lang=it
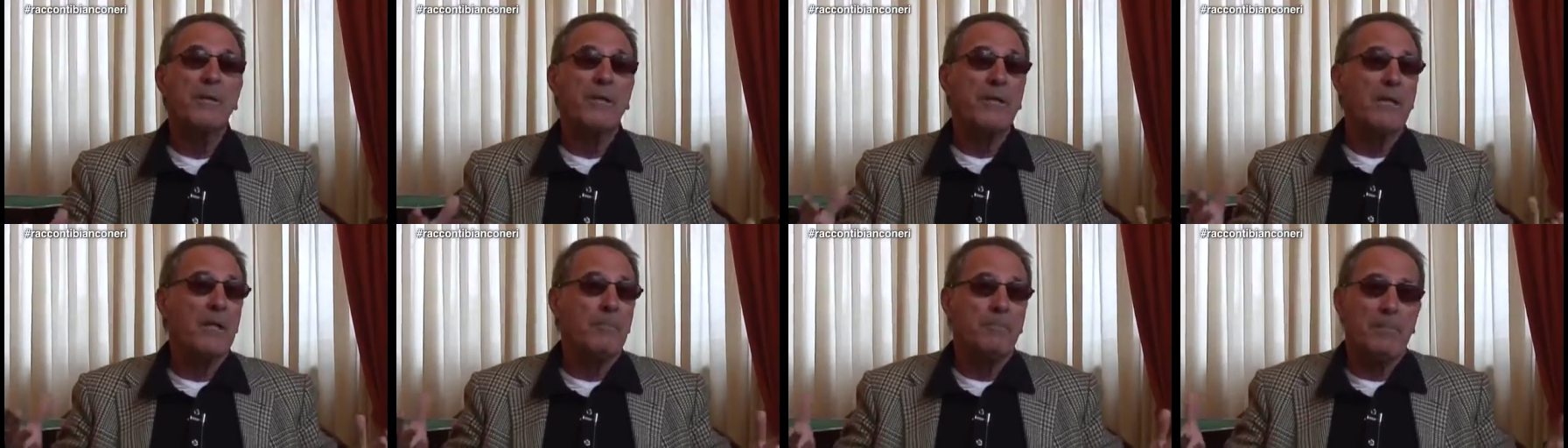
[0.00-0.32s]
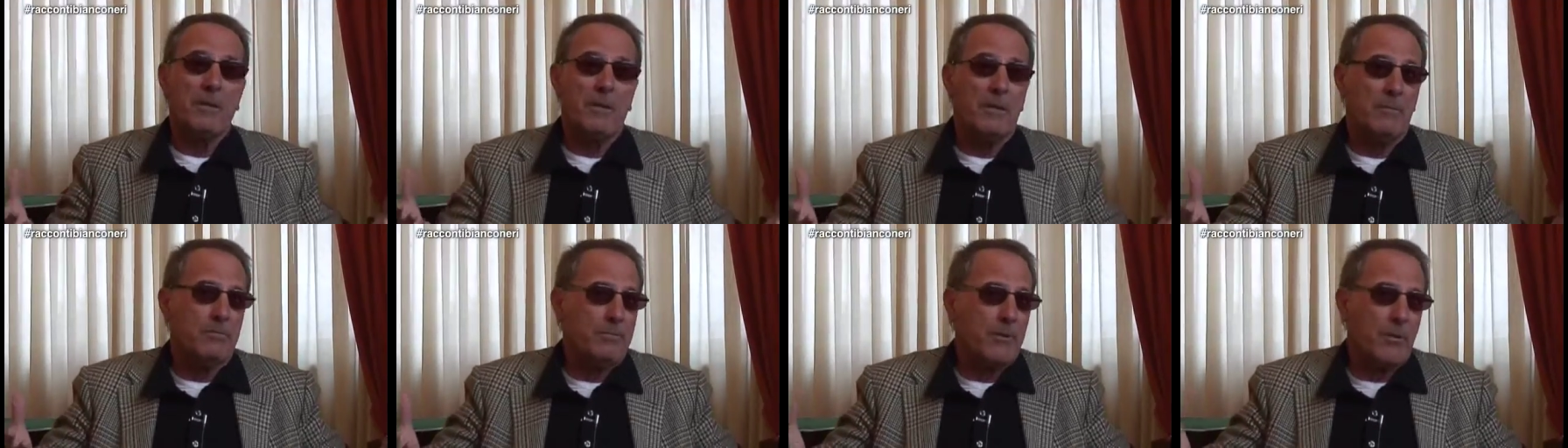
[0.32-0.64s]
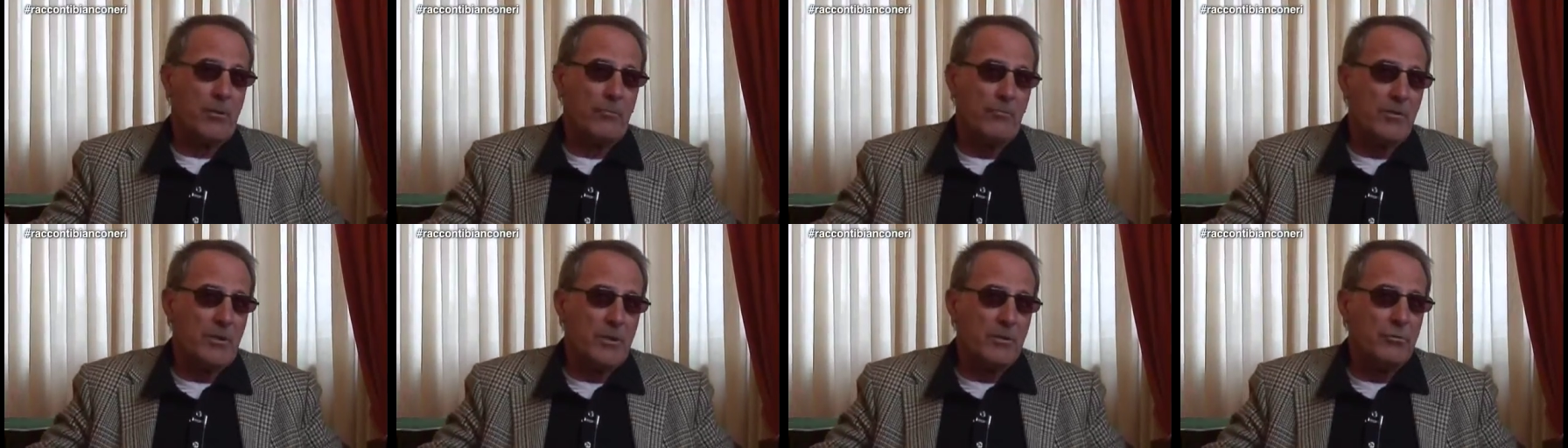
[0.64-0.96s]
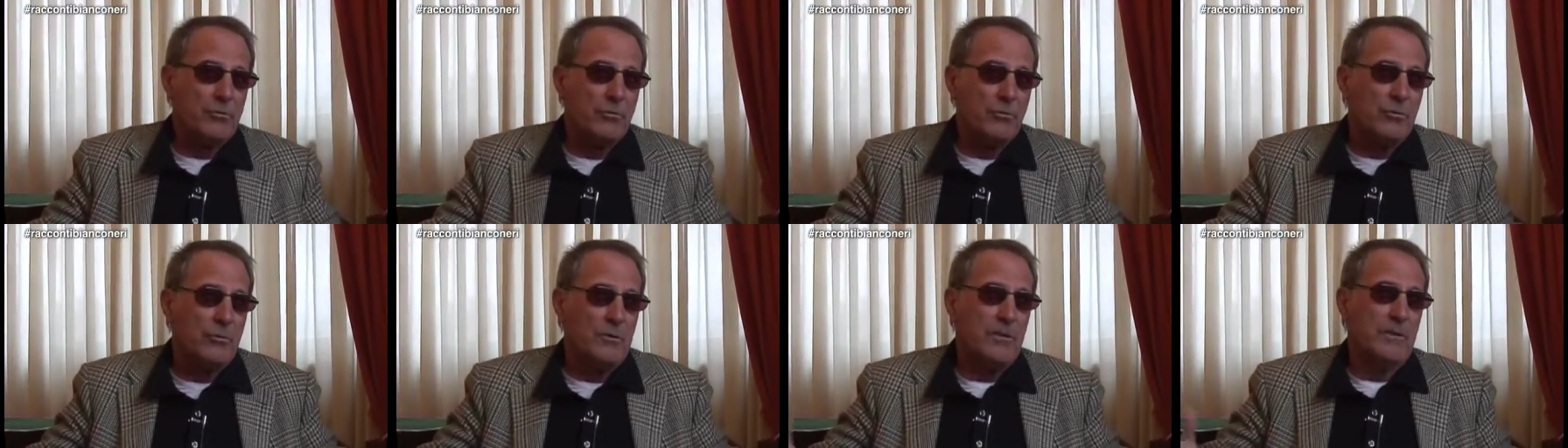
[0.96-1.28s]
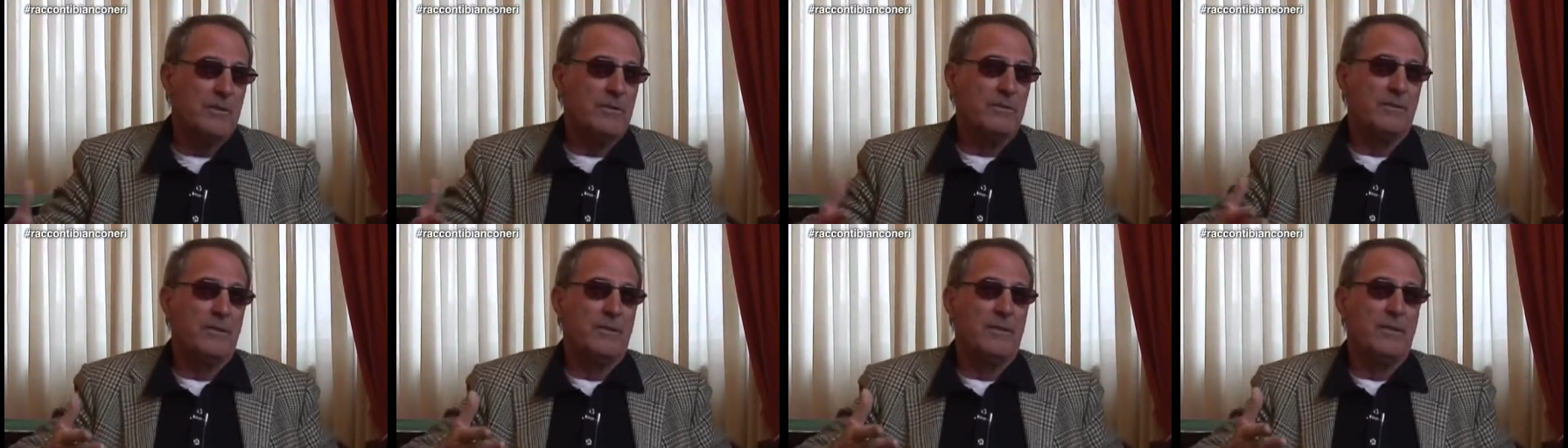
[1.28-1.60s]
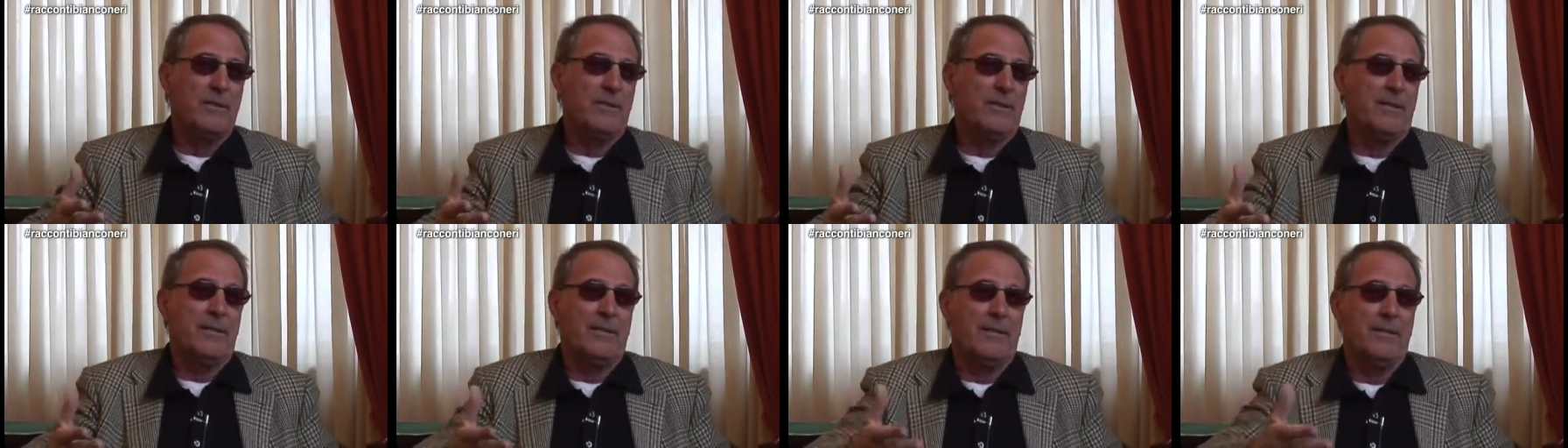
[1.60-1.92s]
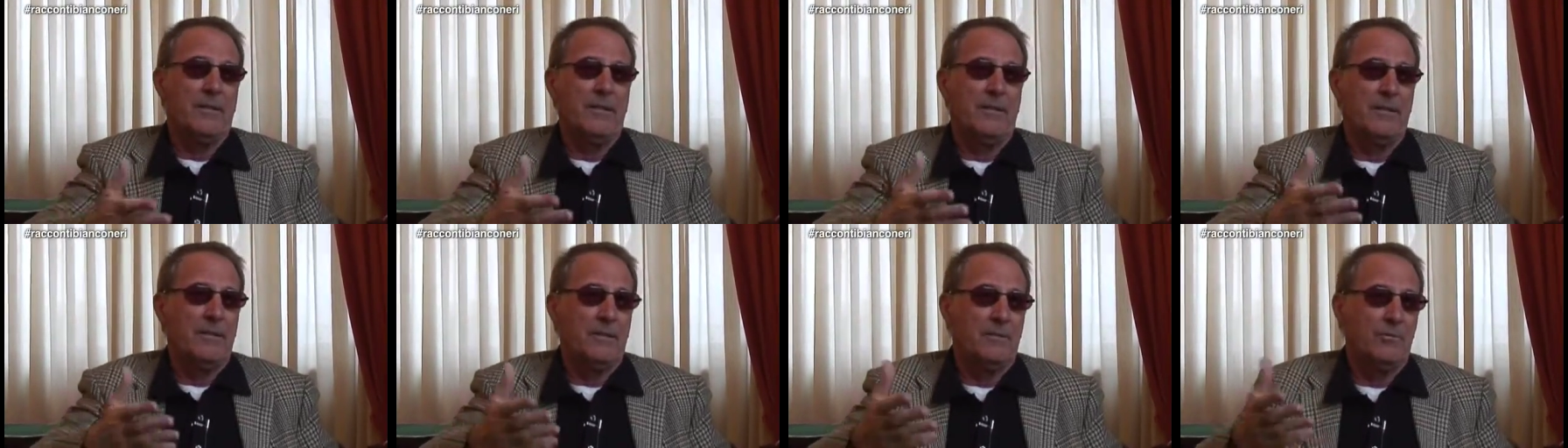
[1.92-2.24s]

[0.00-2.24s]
perché per, per ovvie ragioni, eh, eh, era, era certo.